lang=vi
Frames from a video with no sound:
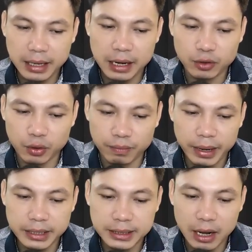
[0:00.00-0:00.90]
Nhìn sang lão
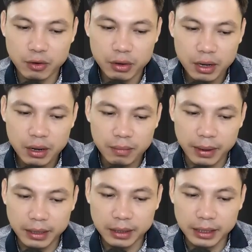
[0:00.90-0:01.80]
Vạn đang nằm
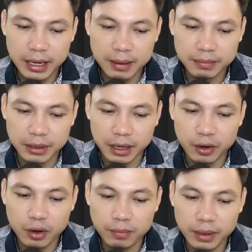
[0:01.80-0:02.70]
trên mặt đất,
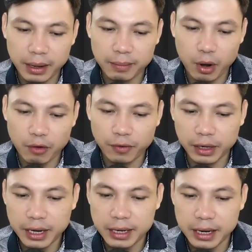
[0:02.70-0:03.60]
trên mặt vẫn
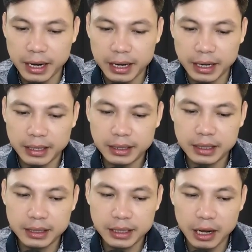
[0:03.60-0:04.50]
còn in hẳn
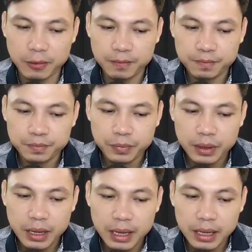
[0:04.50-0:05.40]
năm ngón tay đỏ
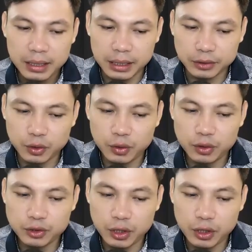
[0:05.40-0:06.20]
chót đến thảm thương.